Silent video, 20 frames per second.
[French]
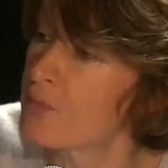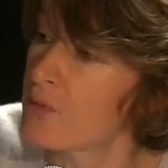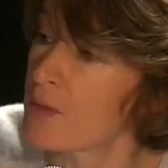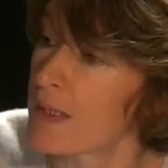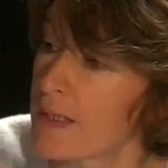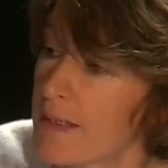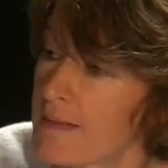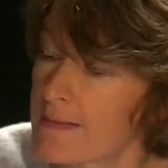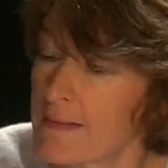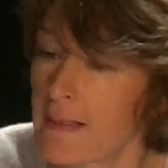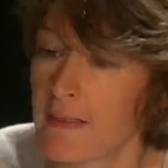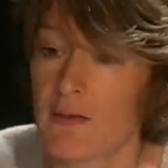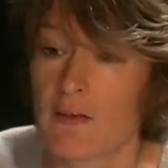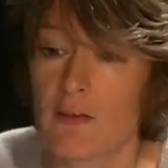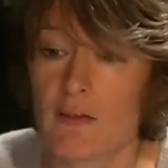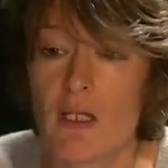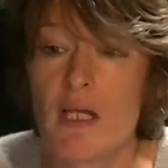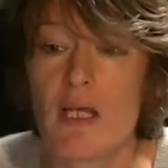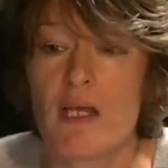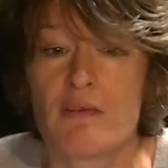pouvoirs
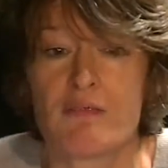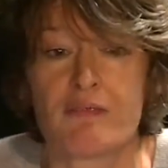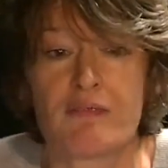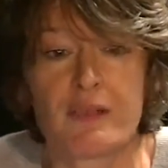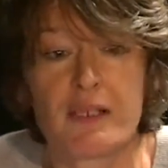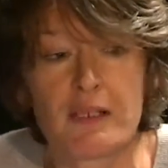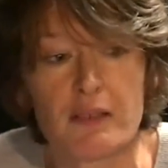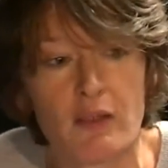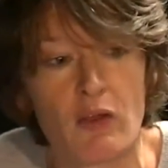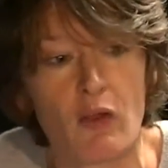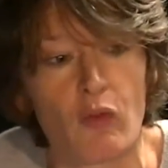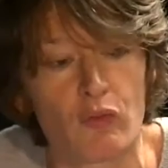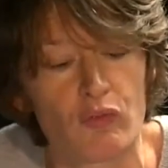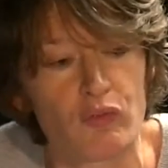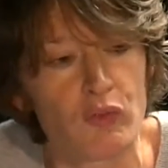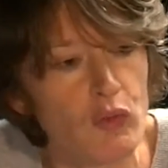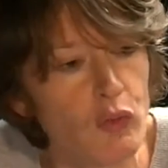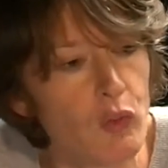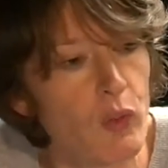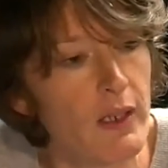extérieurs, va euh,
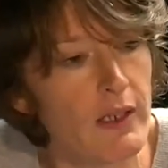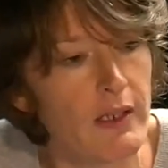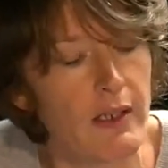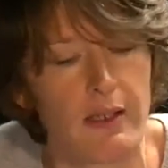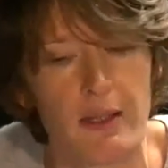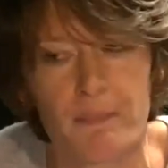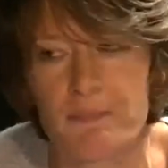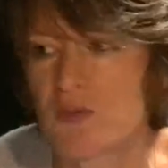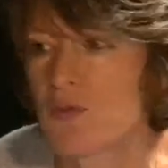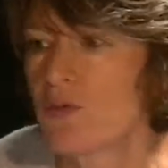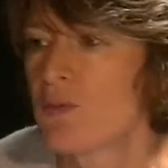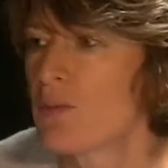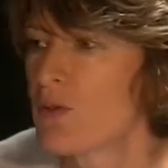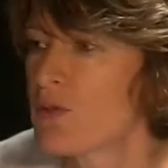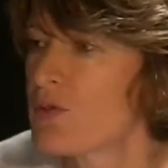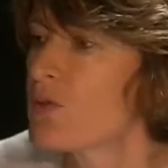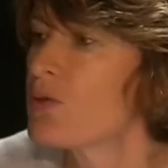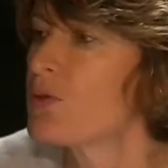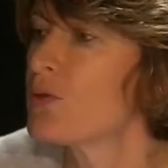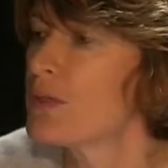vouloir
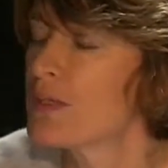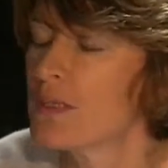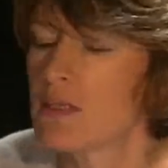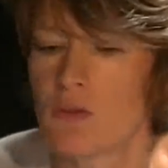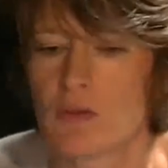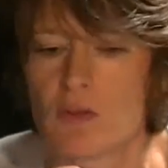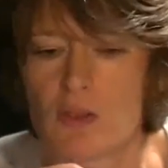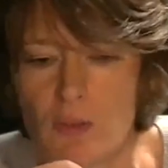absolument se doter